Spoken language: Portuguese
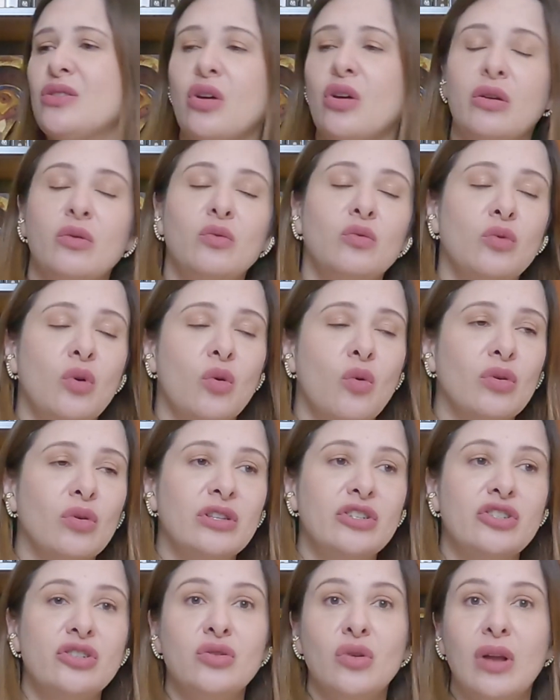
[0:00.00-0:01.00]
senhora, eu não dou
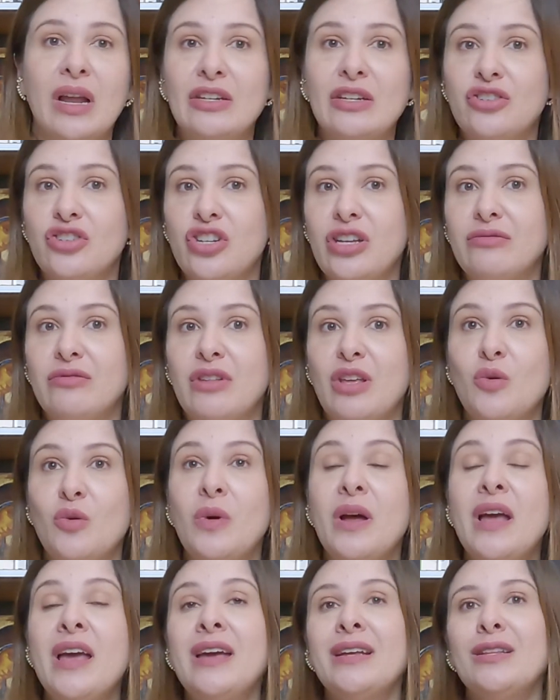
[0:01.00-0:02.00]
conta de isolar de jeito
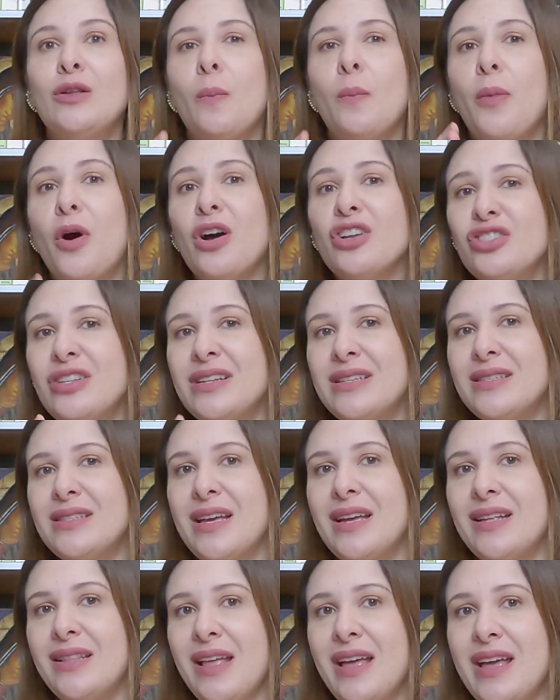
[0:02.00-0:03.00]
nenhum. Então pode ter
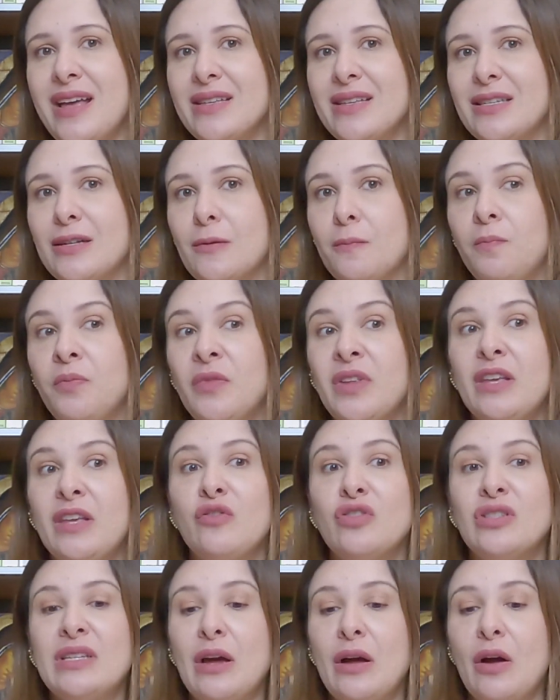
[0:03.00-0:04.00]
certeza que
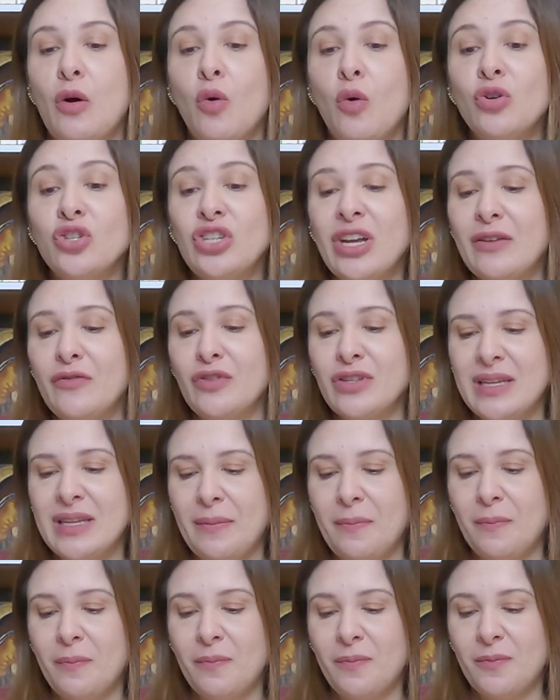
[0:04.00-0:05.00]
você, onde é que
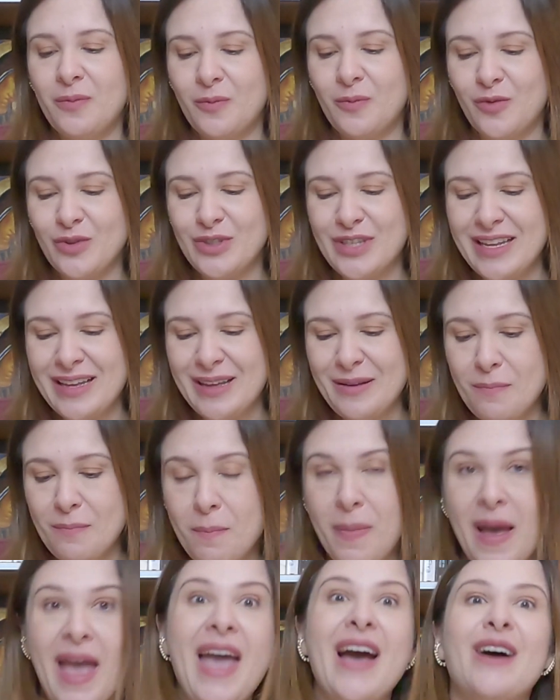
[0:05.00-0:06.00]
você, você
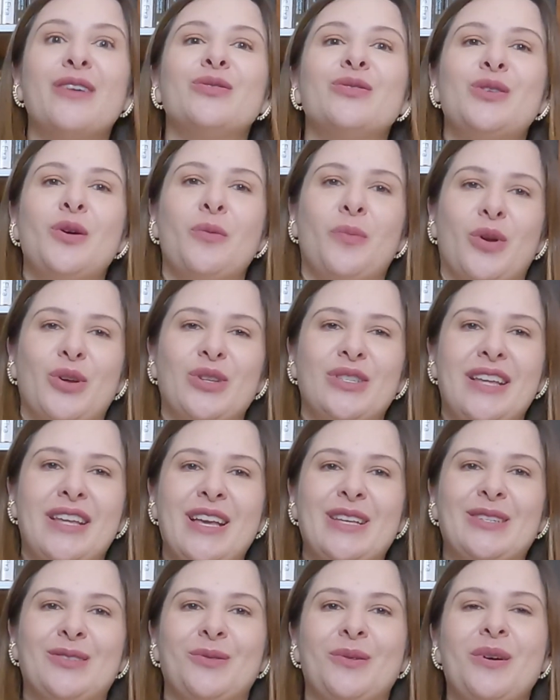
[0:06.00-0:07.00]
emperra o seu
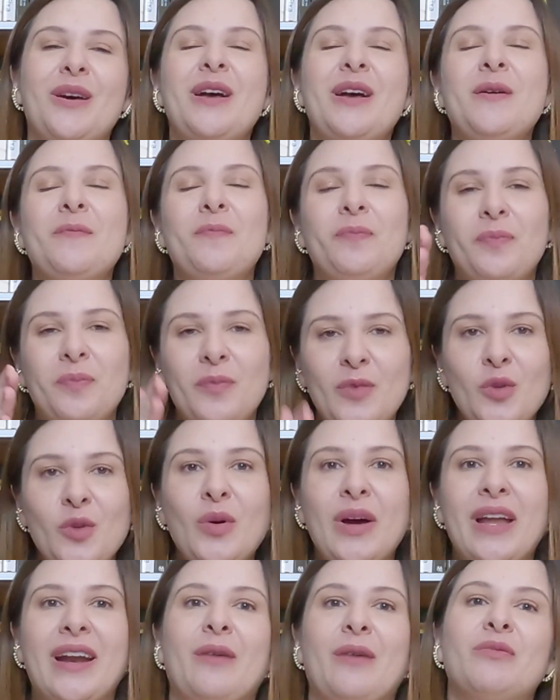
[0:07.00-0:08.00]
processo?
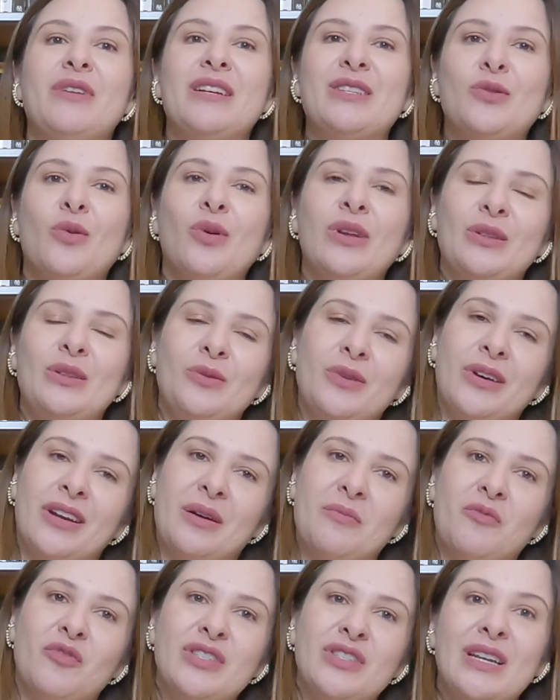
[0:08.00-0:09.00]
No grampo, na escolha do
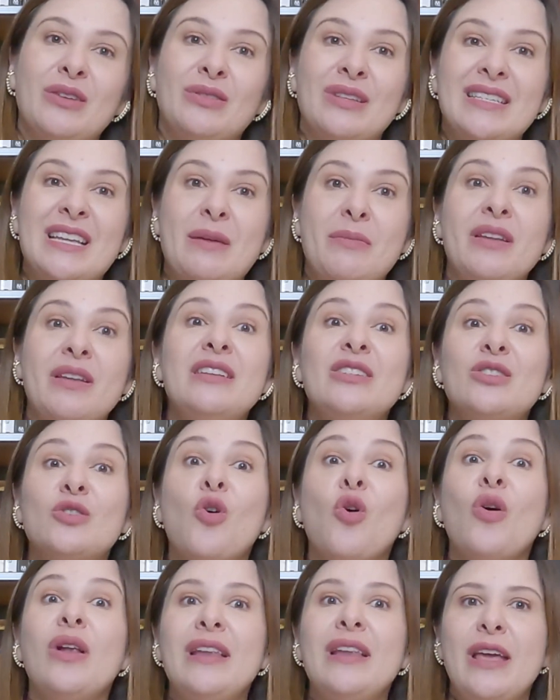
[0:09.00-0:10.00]
grampo. Você não está sabendo
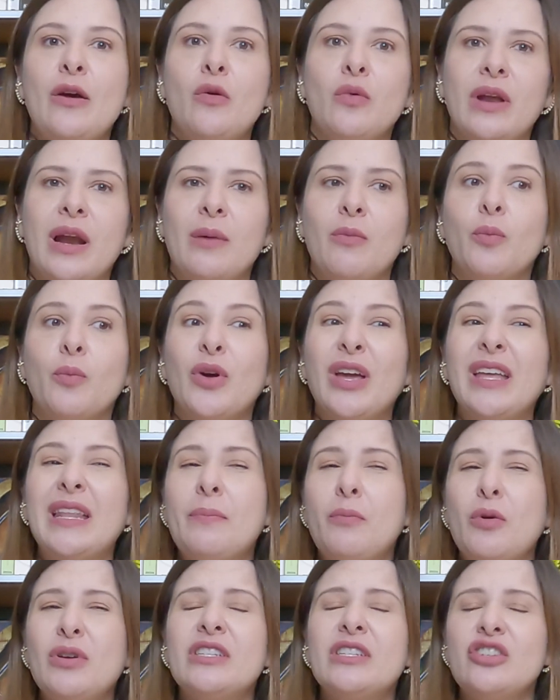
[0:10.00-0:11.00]
escolher o grampo. Porque
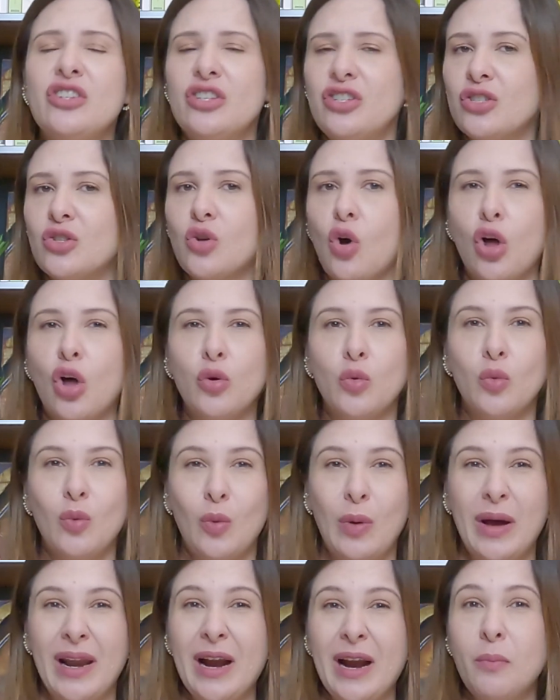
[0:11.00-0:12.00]
depois que a gente escolhe
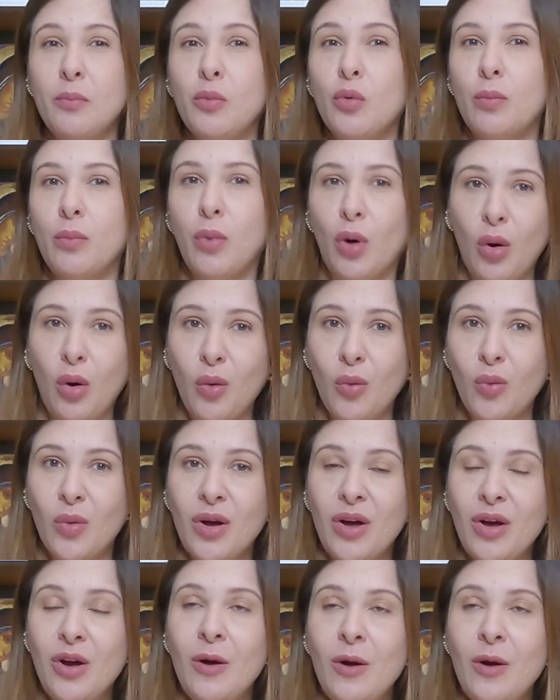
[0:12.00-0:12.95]
um grampo bom,